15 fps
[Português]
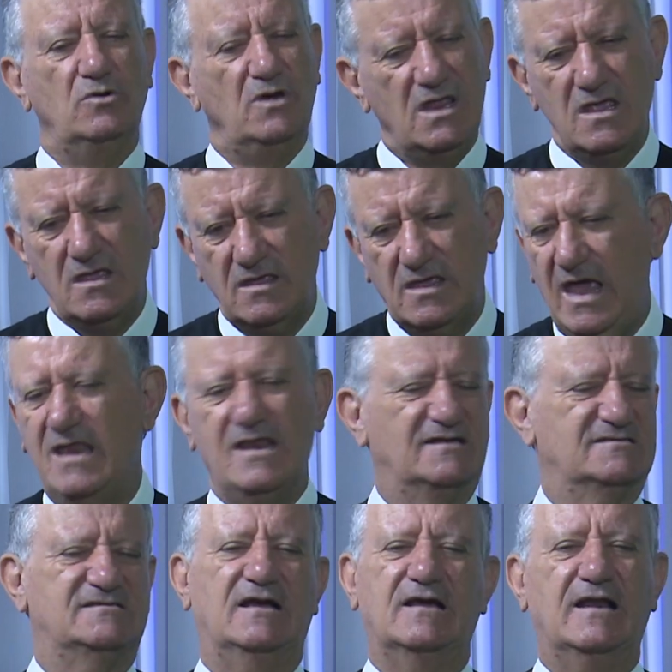Ninguém
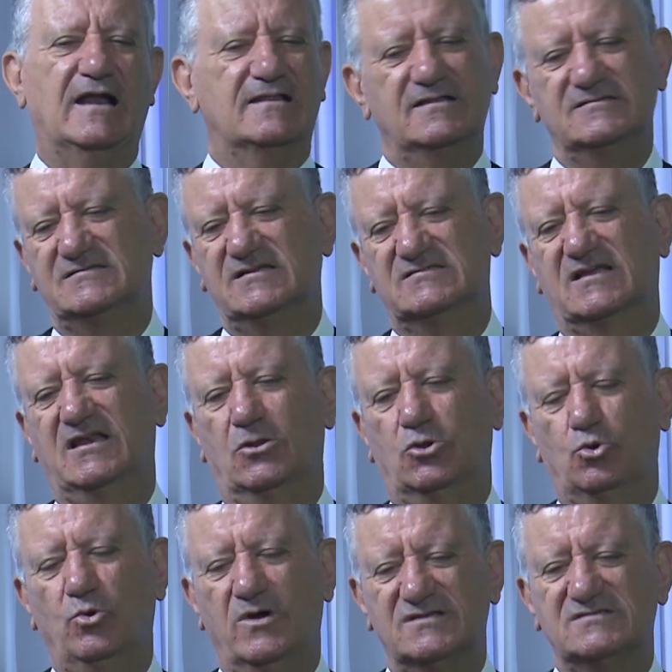nas Sagradas
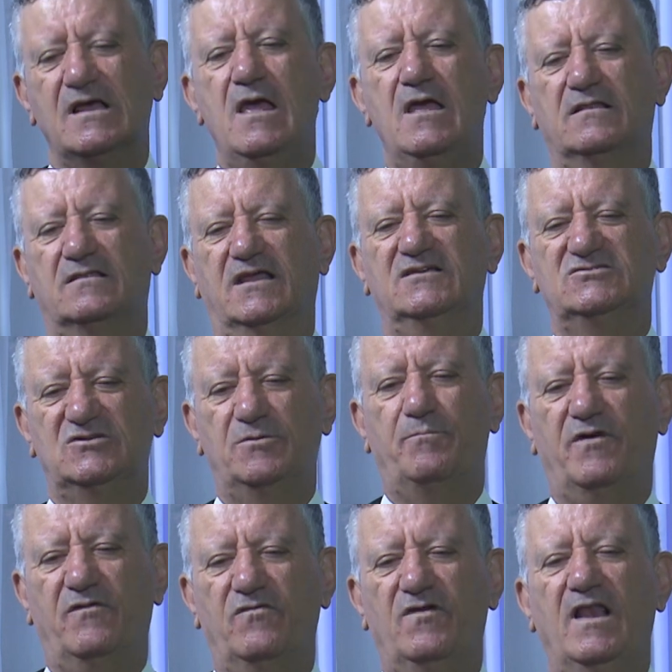Escrituras tem este
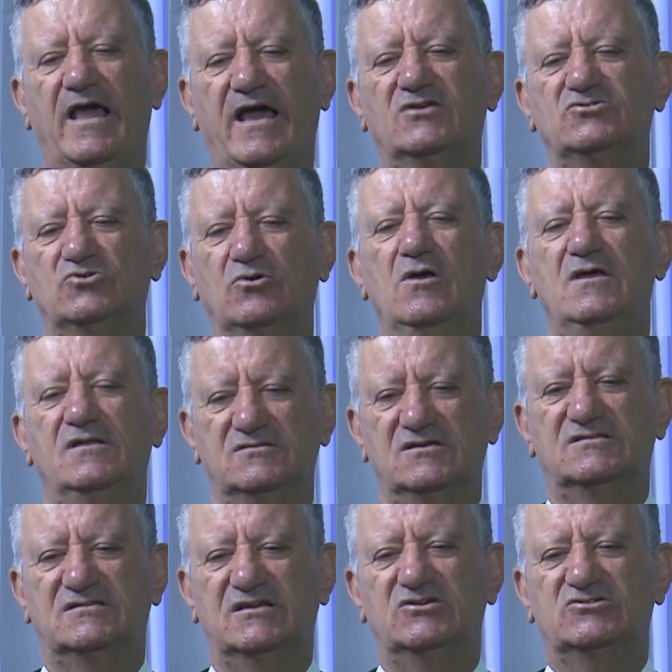privilégio de
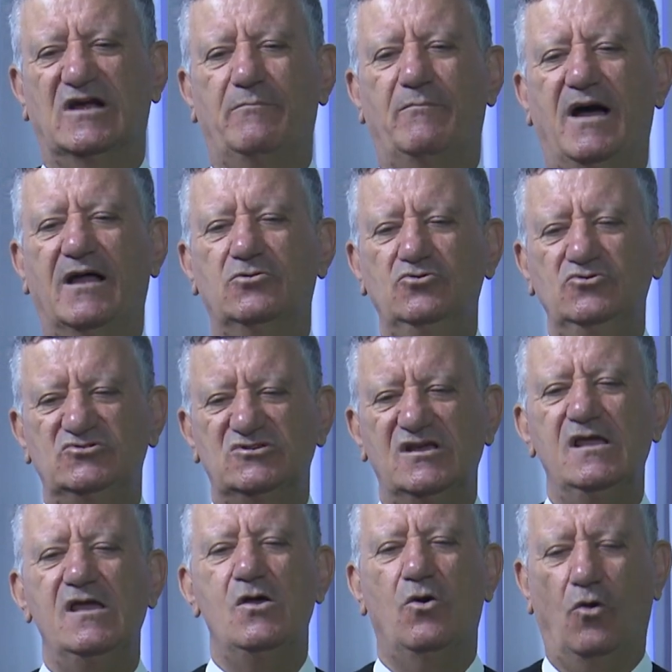ser chamado
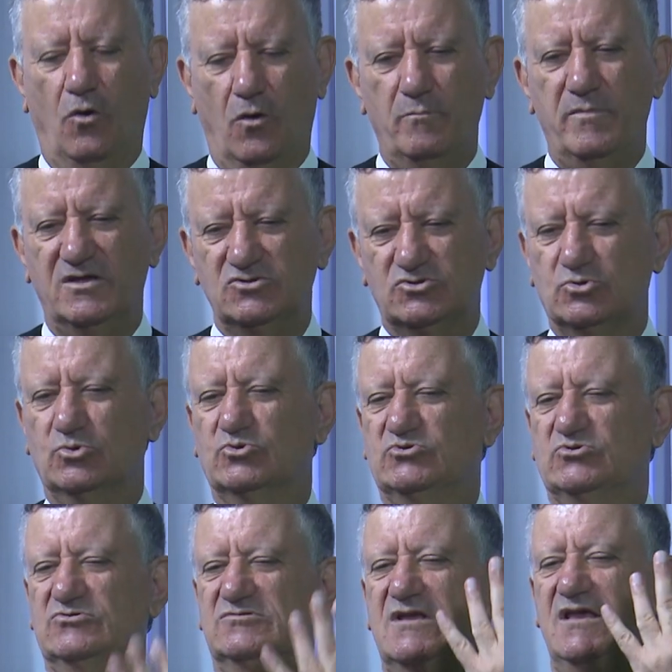de homem
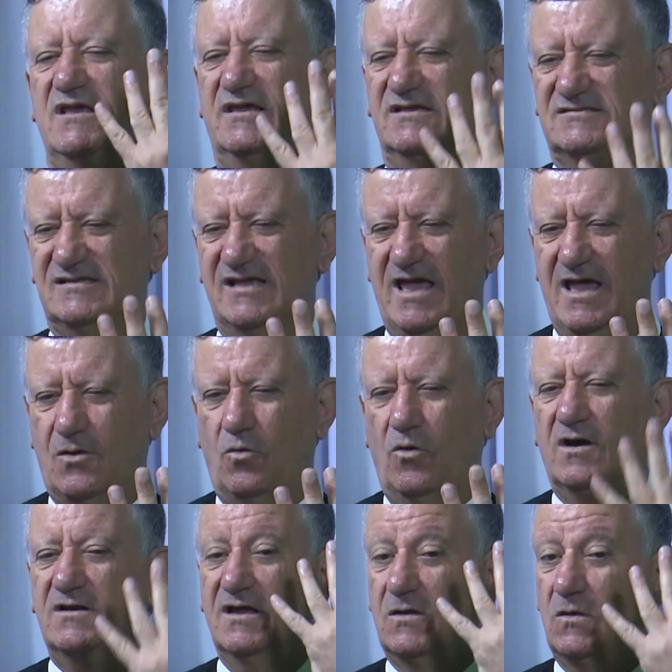justo. E se
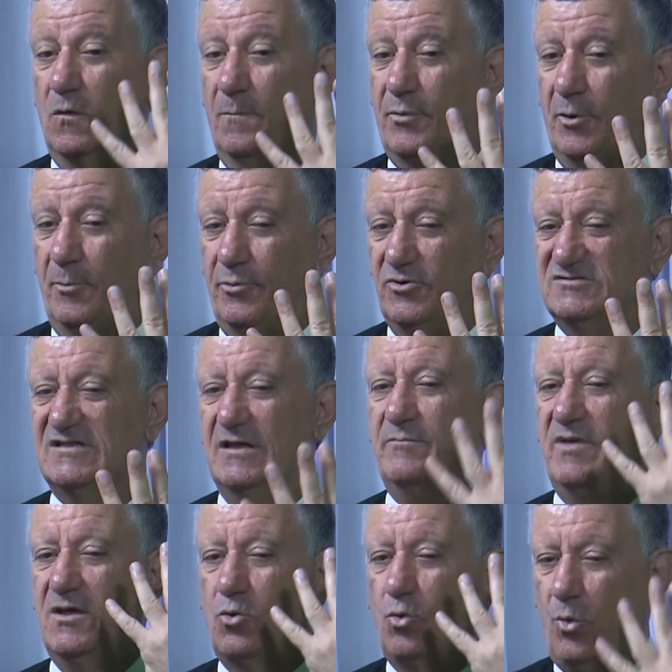recorda que eu propus
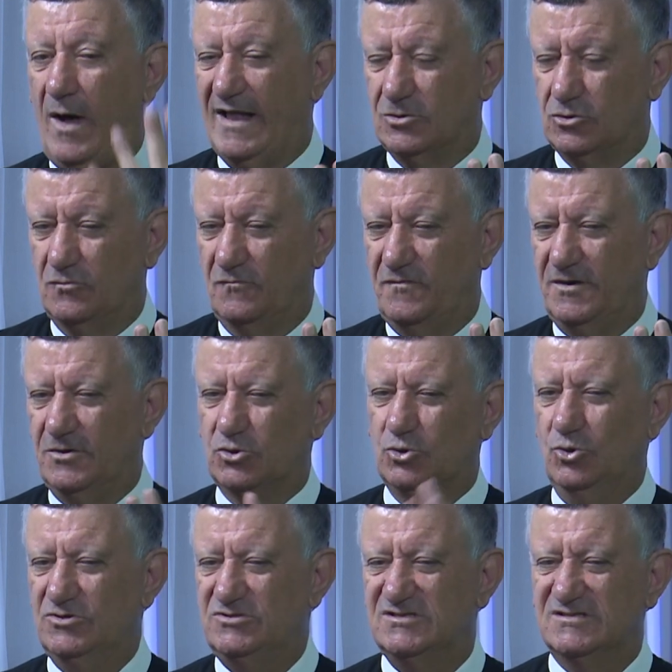também quatro
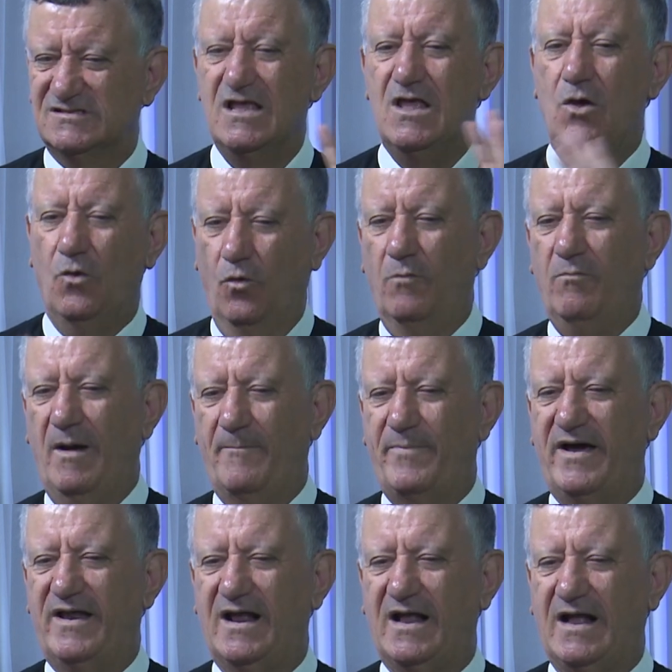virtudes, uma
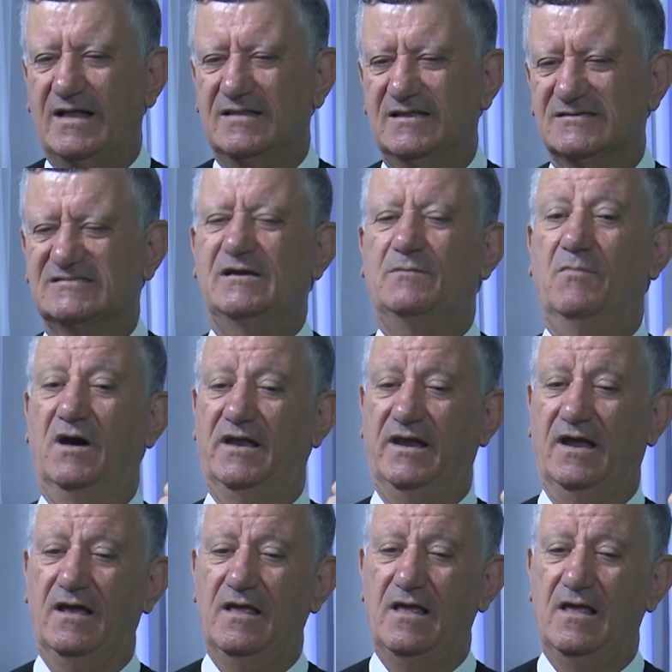para cada semana.